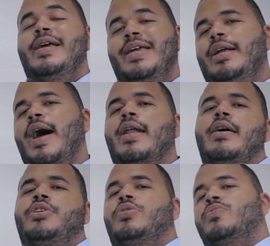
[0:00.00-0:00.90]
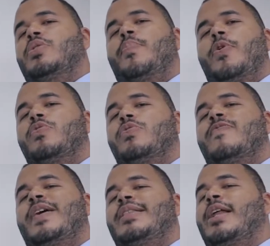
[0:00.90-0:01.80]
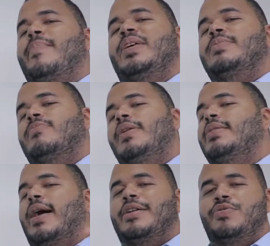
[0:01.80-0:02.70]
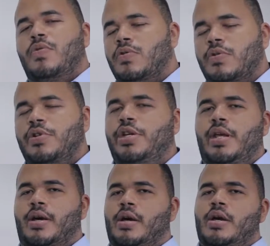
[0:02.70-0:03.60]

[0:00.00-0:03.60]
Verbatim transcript: e garante que o seu produto vai ter a mesma qualidade no outro dia.